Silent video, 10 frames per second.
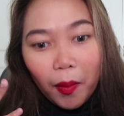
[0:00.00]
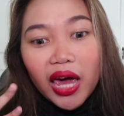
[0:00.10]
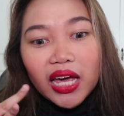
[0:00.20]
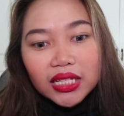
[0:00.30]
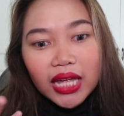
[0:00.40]

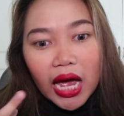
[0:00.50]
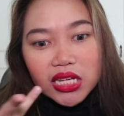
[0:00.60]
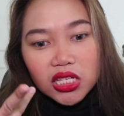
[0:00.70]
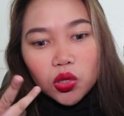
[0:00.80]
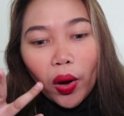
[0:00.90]
mic
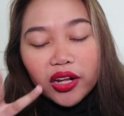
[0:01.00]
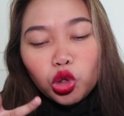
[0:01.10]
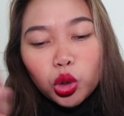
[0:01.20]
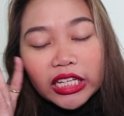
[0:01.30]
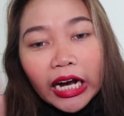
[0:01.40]
test!
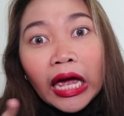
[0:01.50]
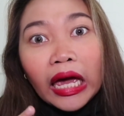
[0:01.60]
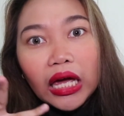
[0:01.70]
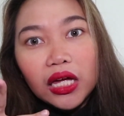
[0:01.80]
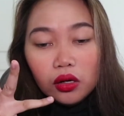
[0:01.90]
1, 2,
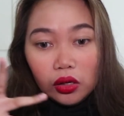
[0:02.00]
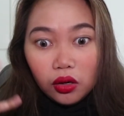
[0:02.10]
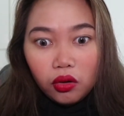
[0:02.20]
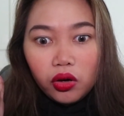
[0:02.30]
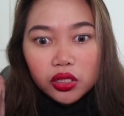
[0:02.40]
3!
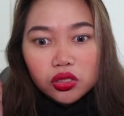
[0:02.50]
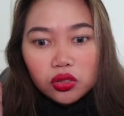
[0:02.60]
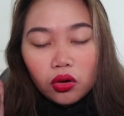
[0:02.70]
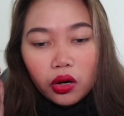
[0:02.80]
Uy, Diyos ko,